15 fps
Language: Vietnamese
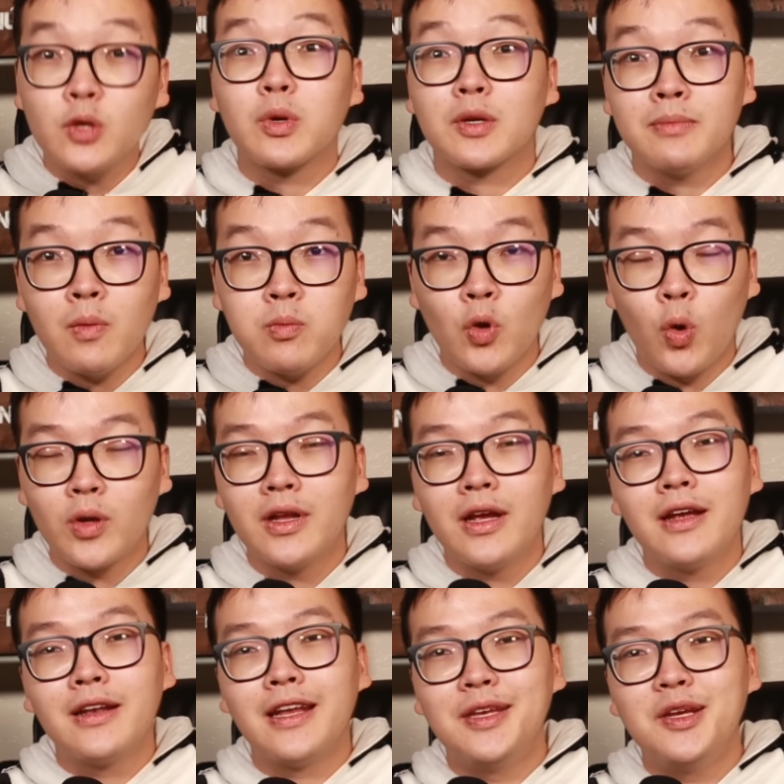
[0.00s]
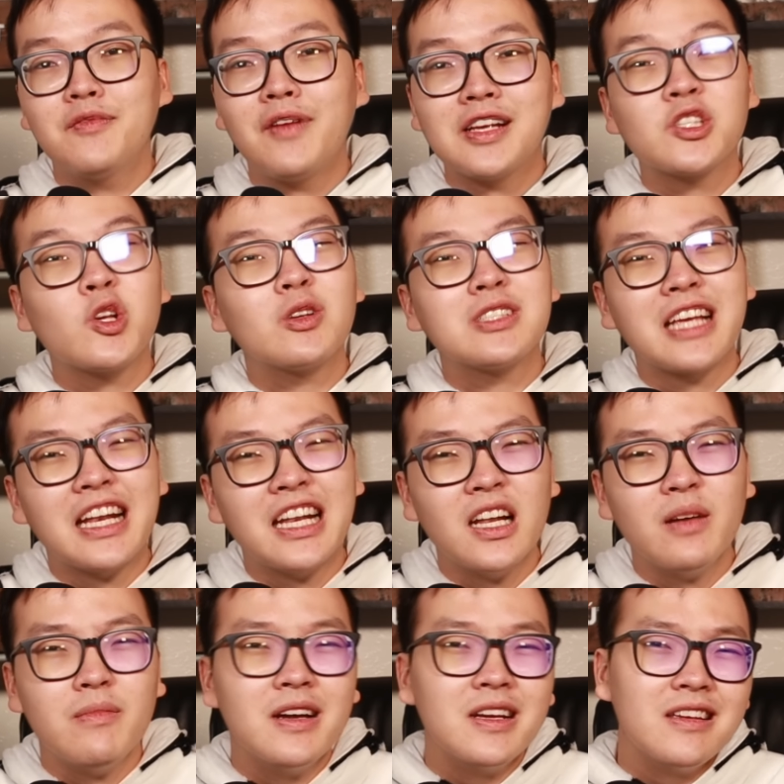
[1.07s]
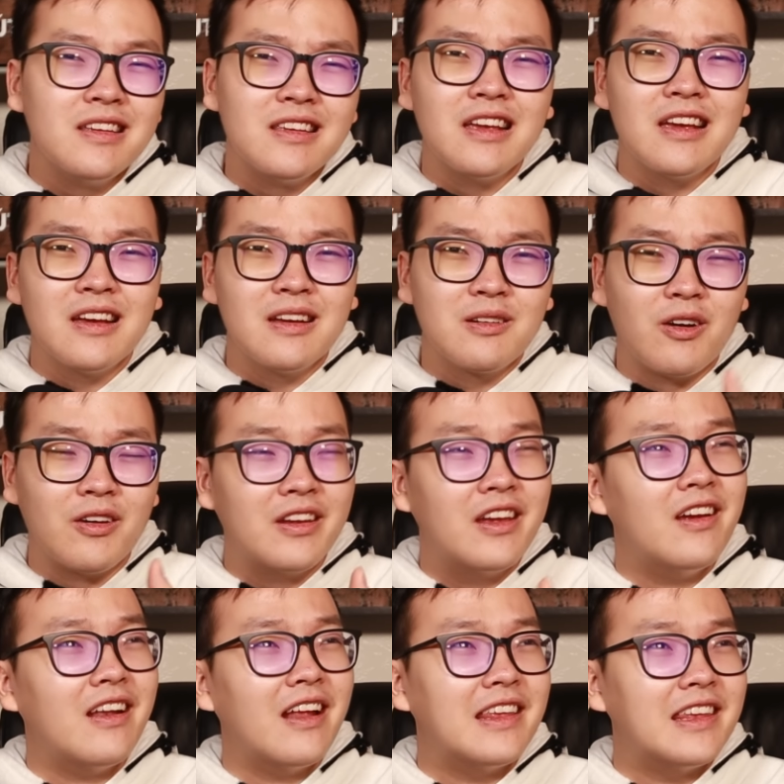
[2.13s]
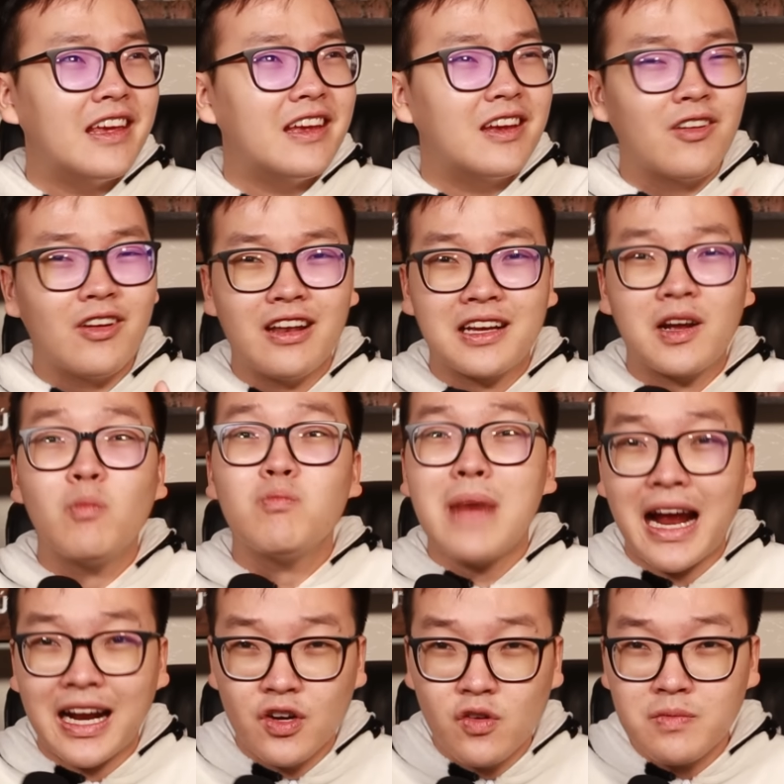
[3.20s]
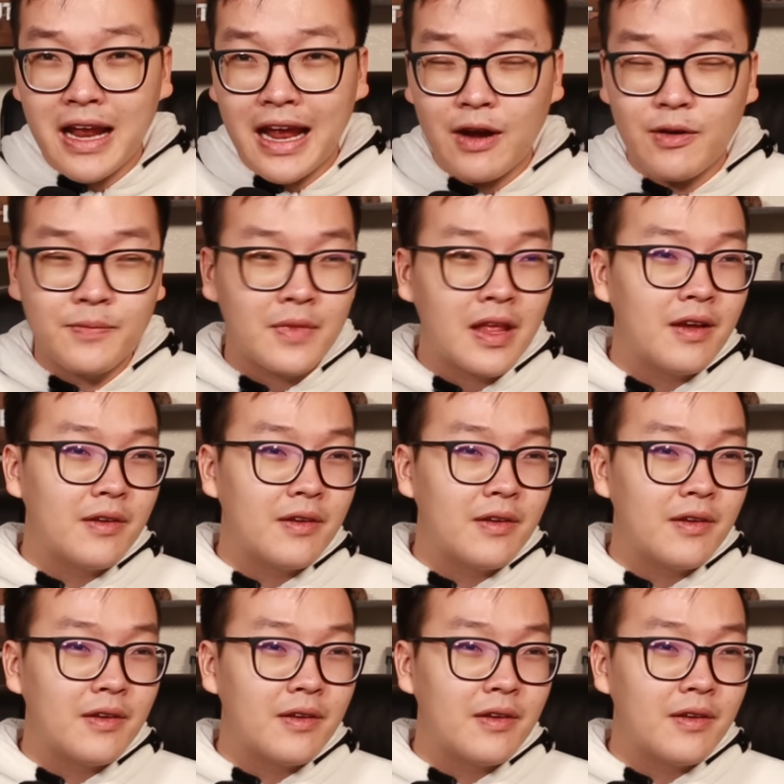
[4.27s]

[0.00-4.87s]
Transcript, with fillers: chung một mốc luôn thì như vậy so sánh nó mới gọi như là gì gọi là công bằng đúng không nào